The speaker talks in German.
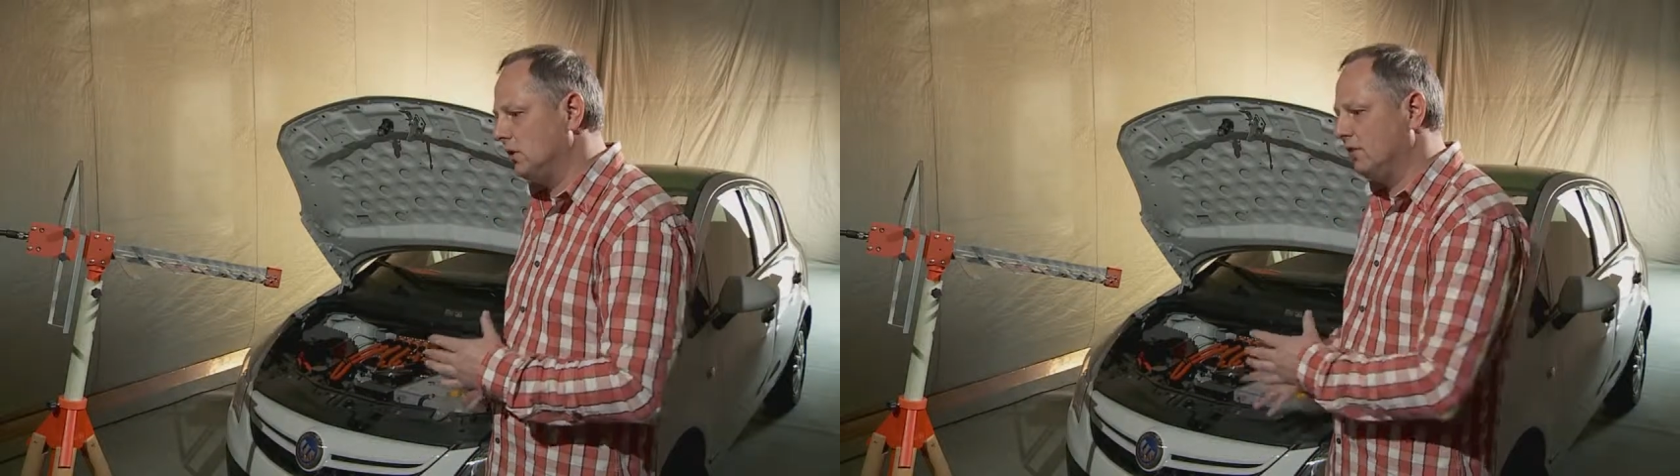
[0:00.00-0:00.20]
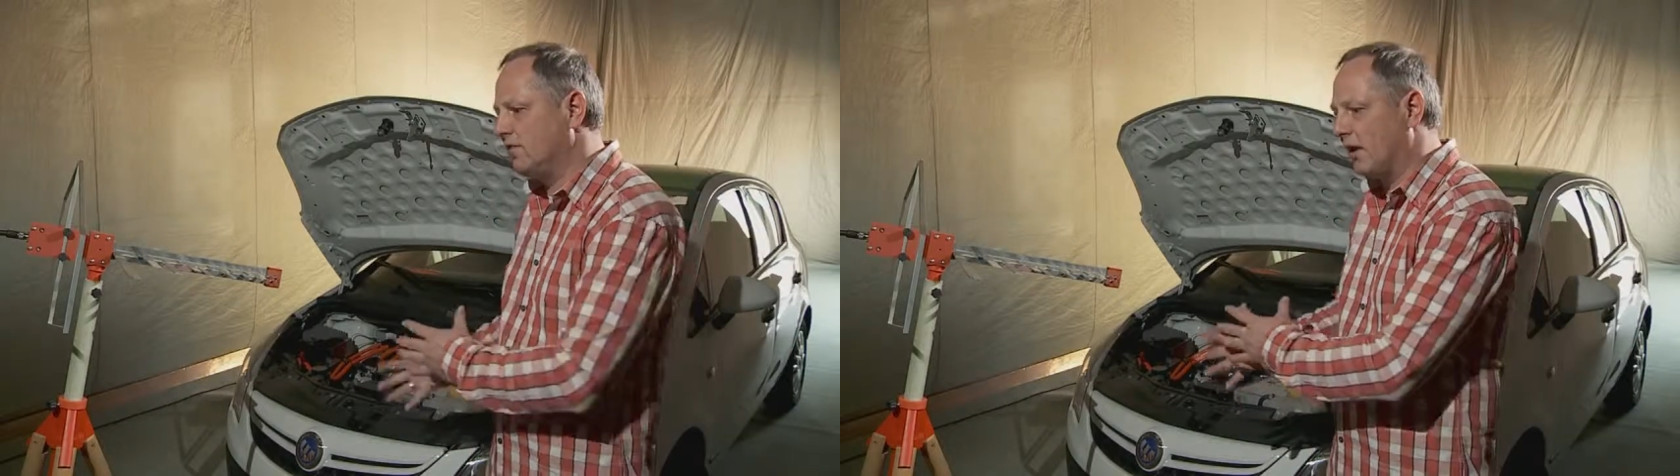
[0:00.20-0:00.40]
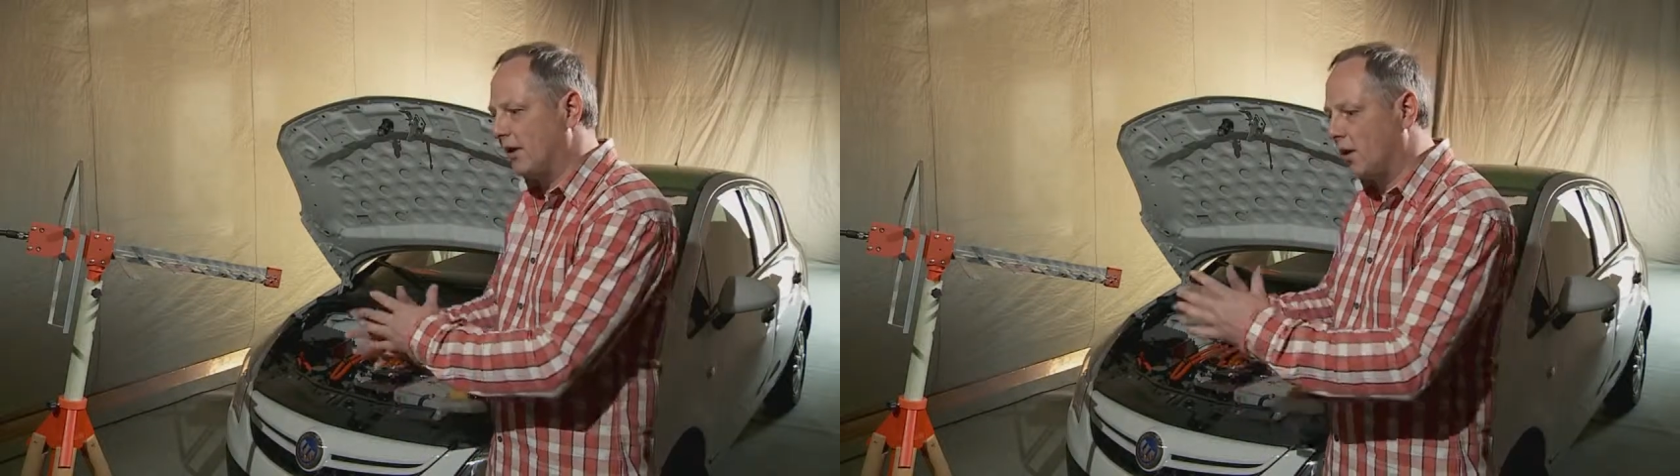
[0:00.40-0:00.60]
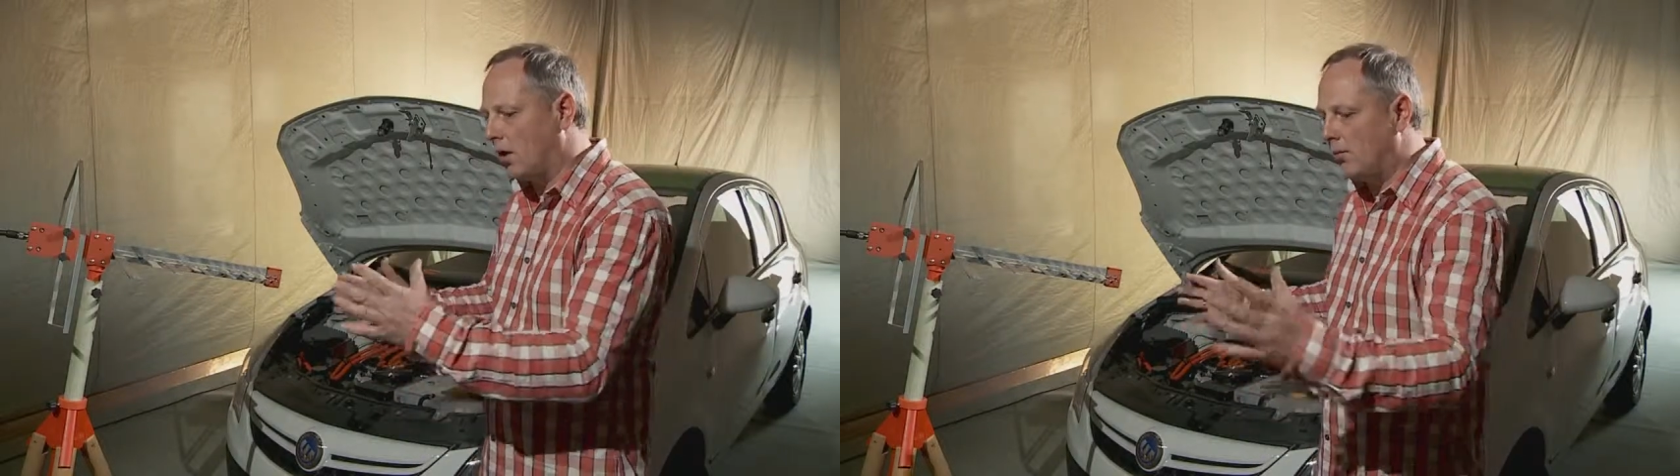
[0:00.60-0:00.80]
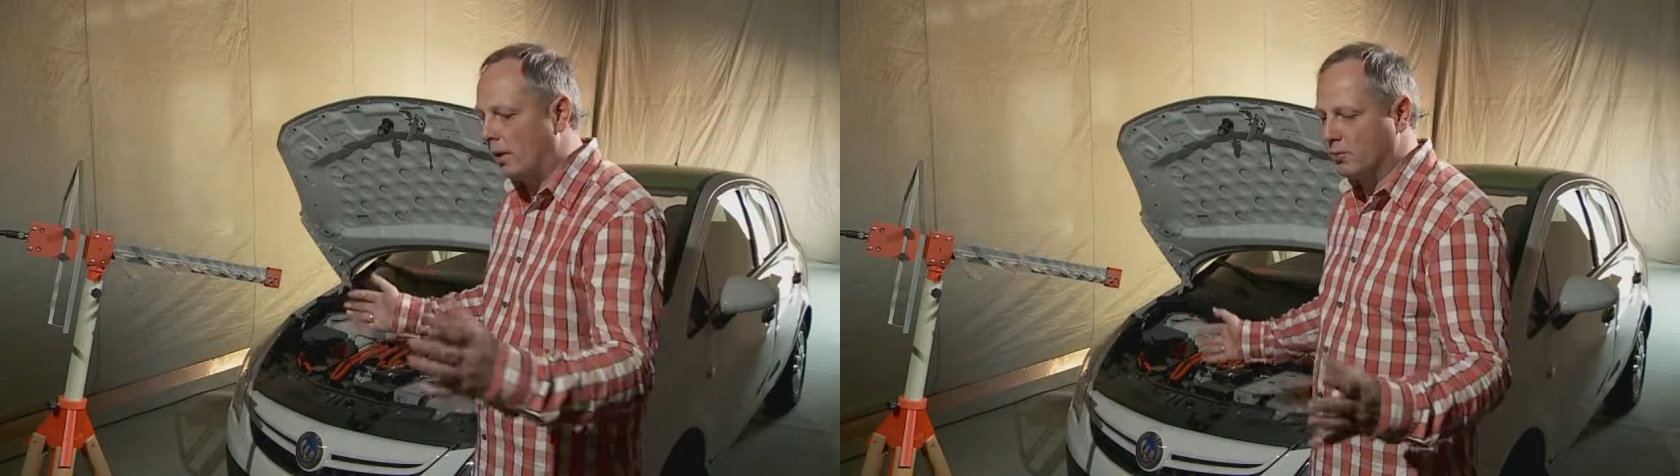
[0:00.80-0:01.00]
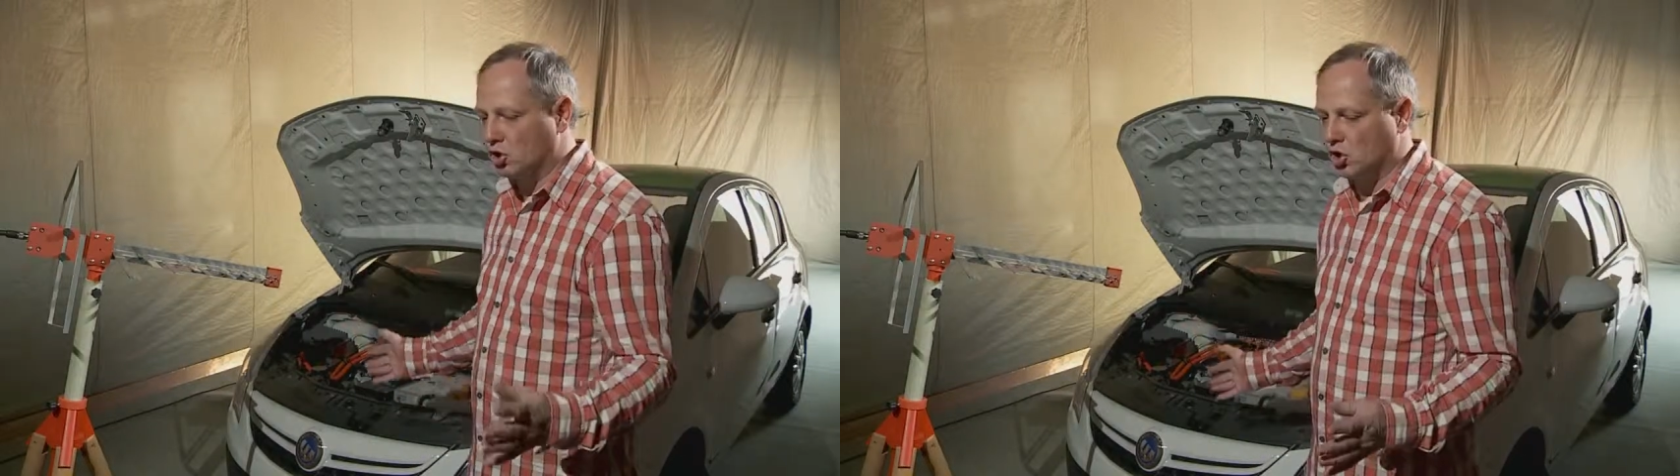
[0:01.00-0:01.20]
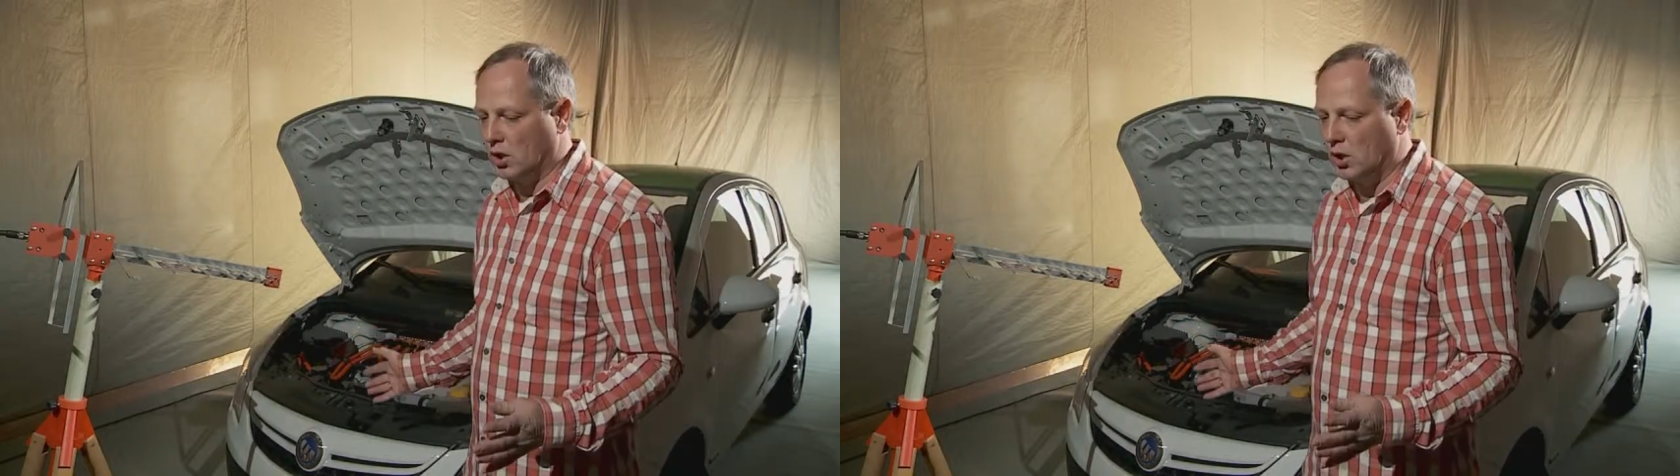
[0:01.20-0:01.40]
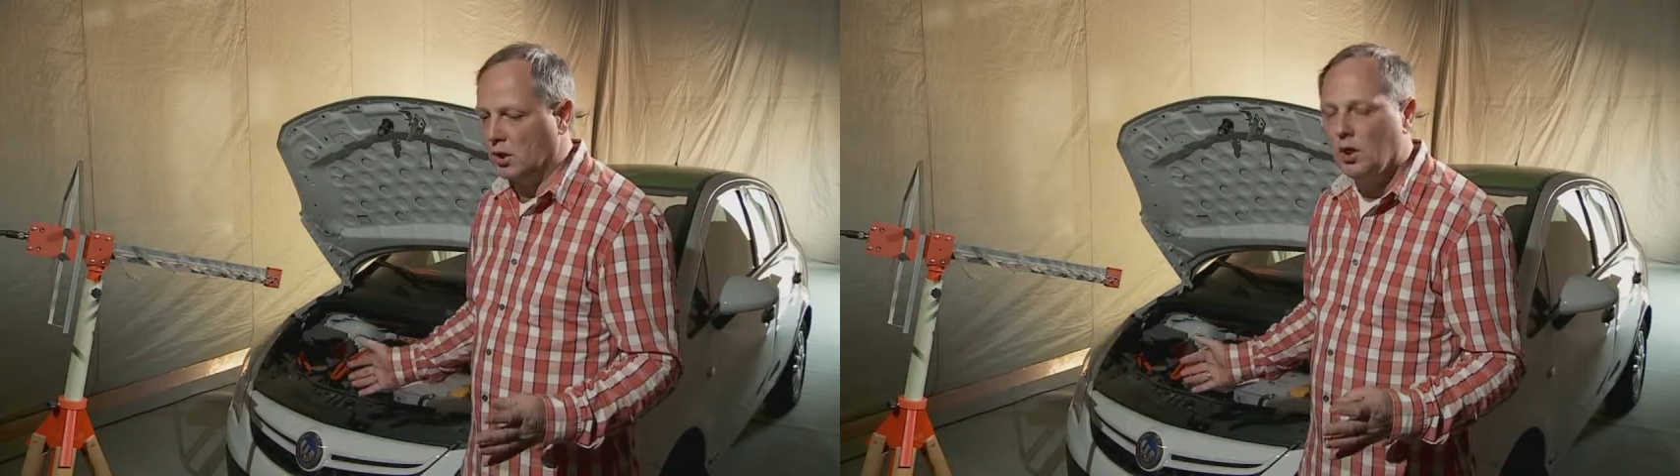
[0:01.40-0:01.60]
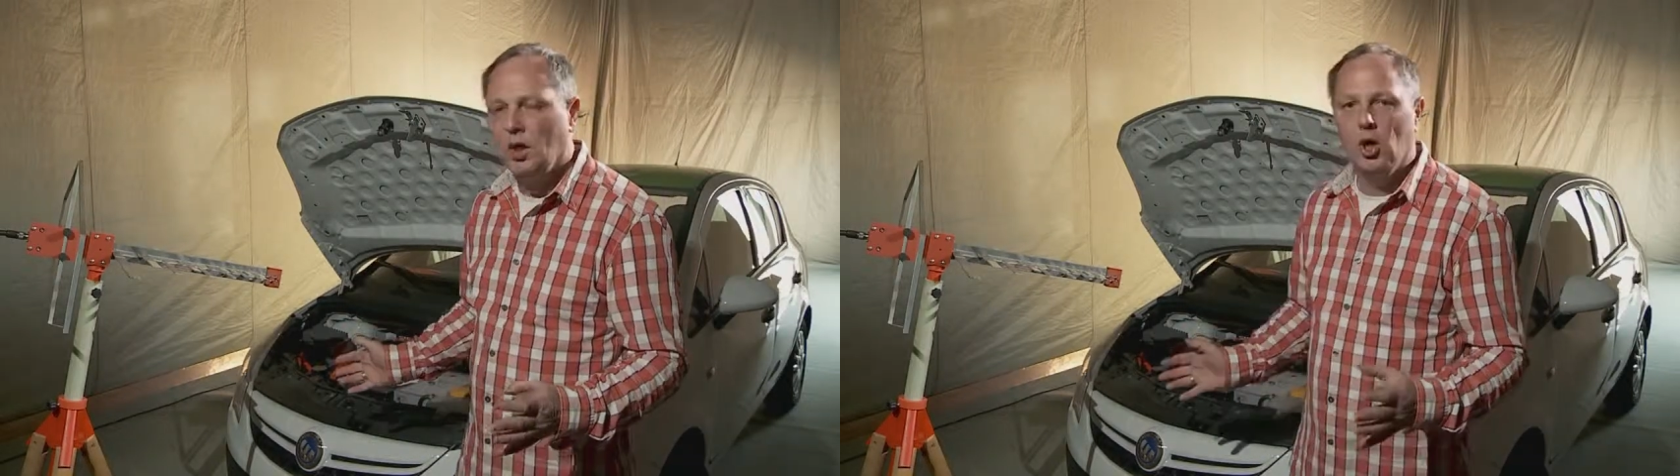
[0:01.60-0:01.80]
in den freien Raum abgestrahlt.